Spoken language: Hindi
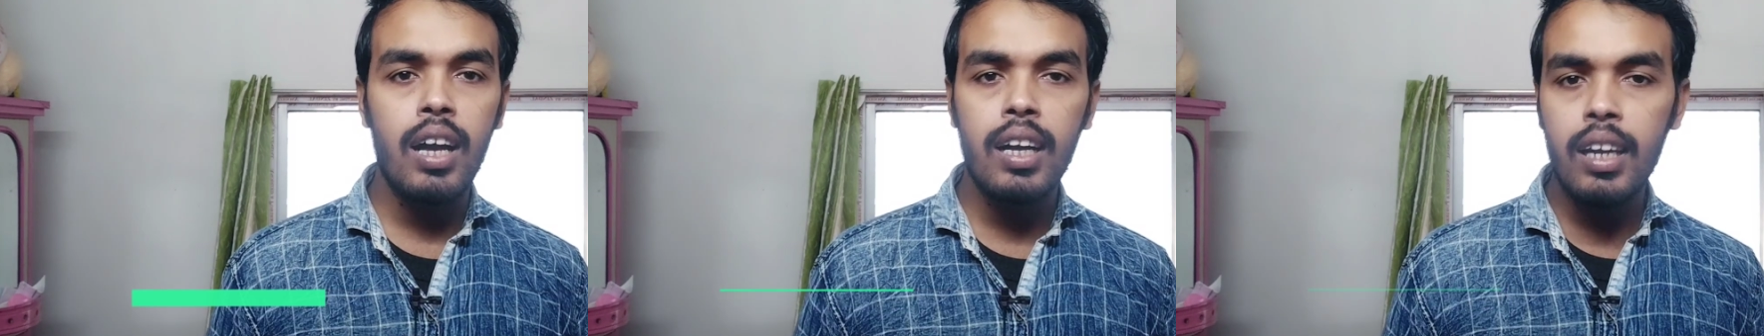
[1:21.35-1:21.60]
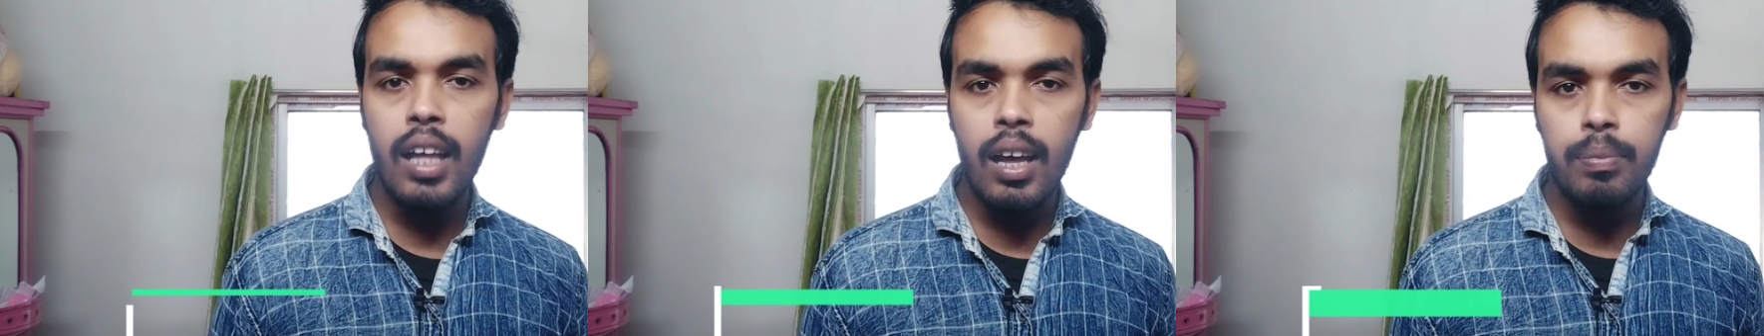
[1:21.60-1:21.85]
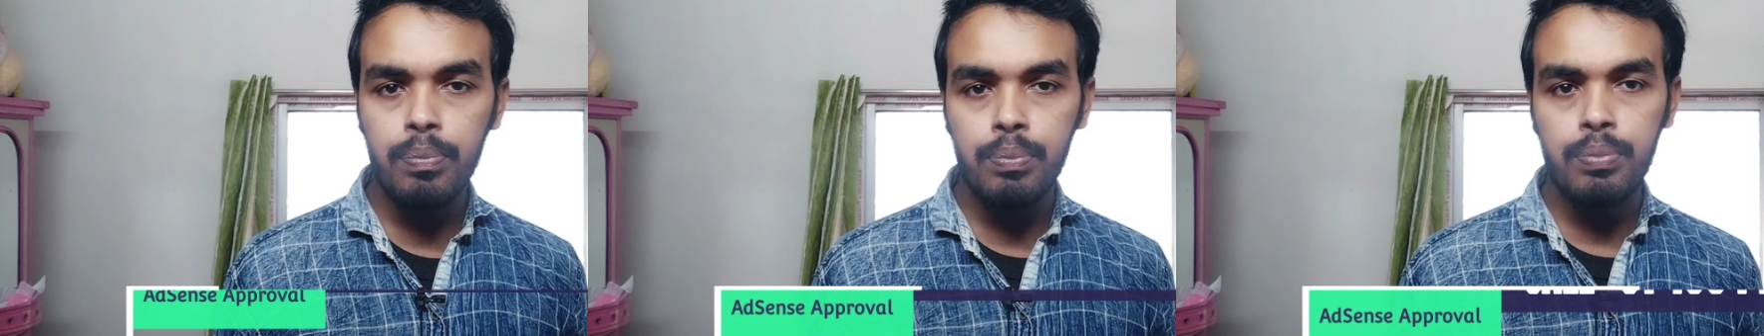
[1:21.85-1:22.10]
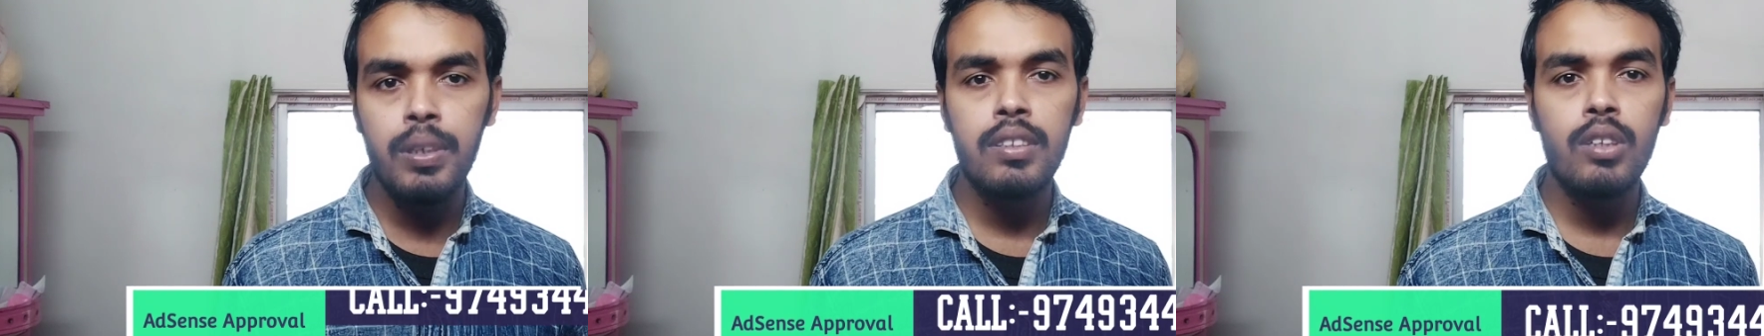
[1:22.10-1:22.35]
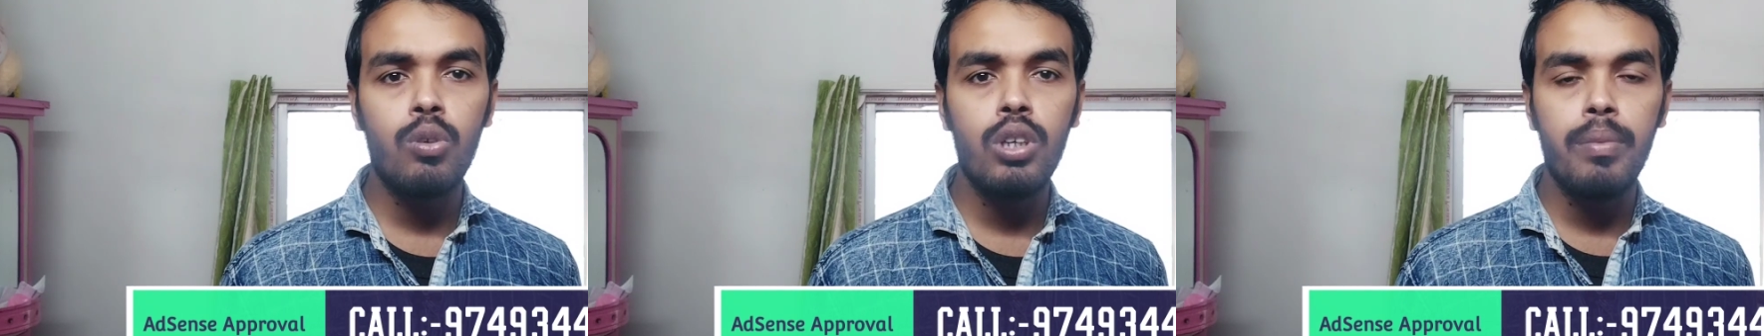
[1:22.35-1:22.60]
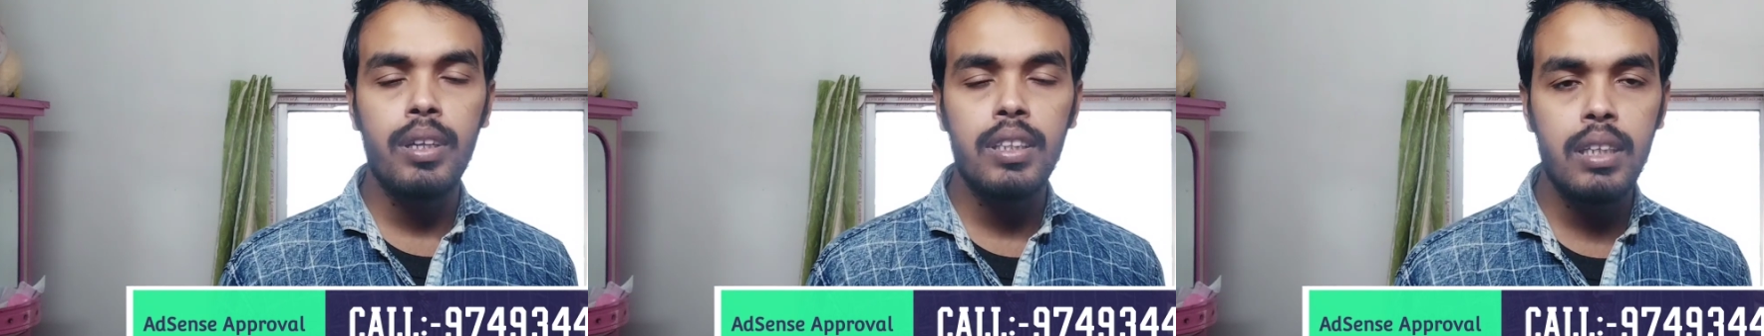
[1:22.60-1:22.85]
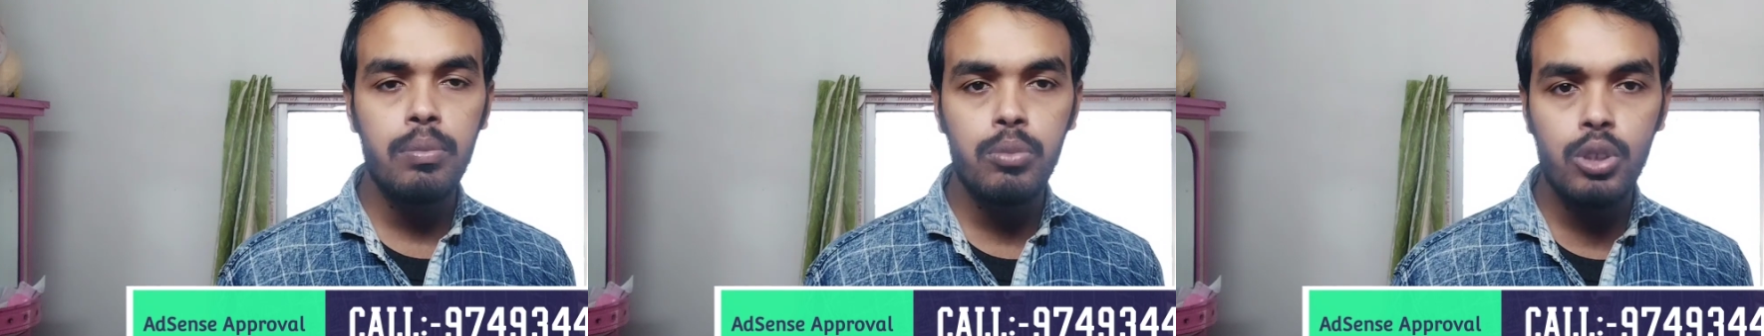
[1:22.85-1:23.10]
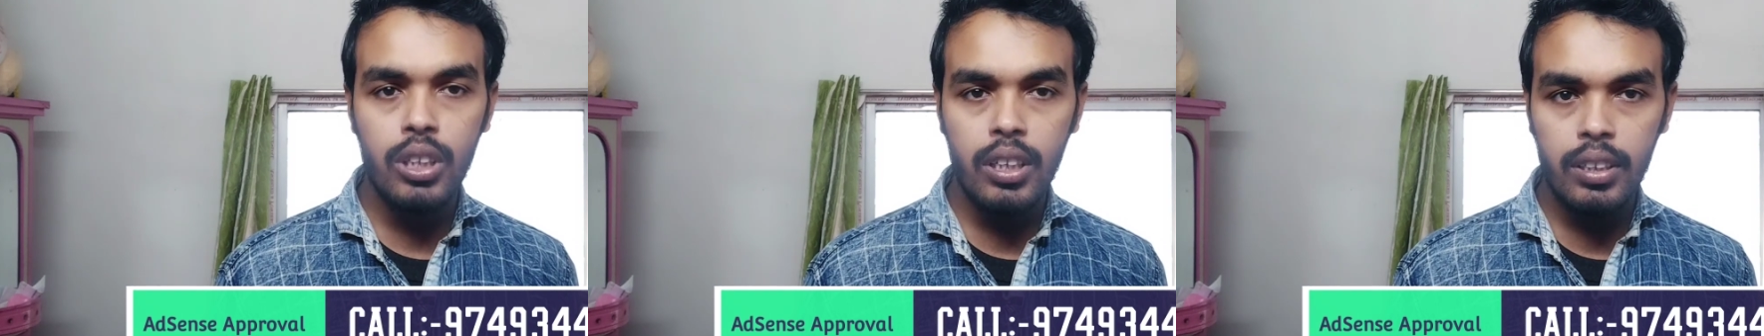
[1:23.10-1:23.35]
अगर आप में से कोई बंदे
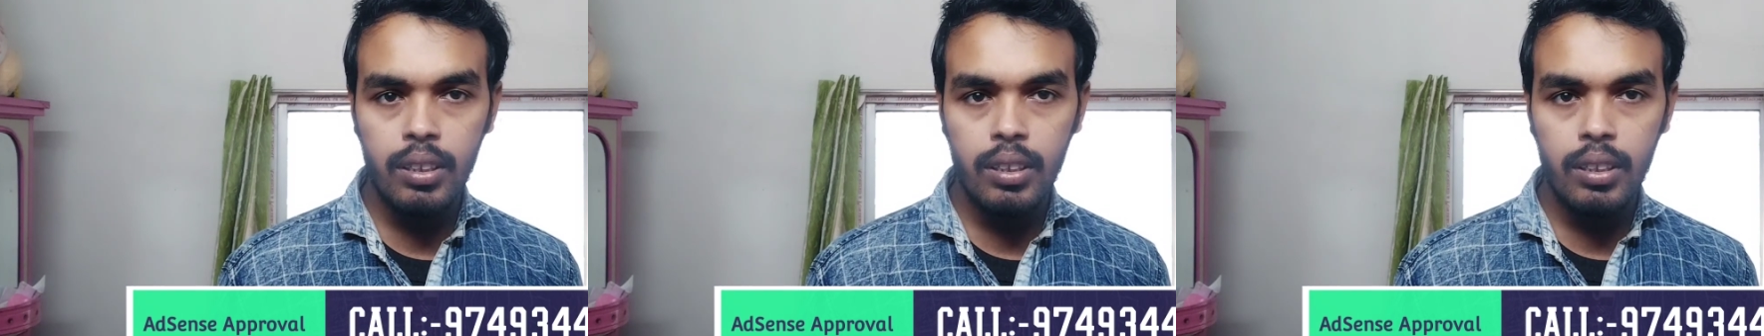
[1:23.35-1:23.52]
मुझे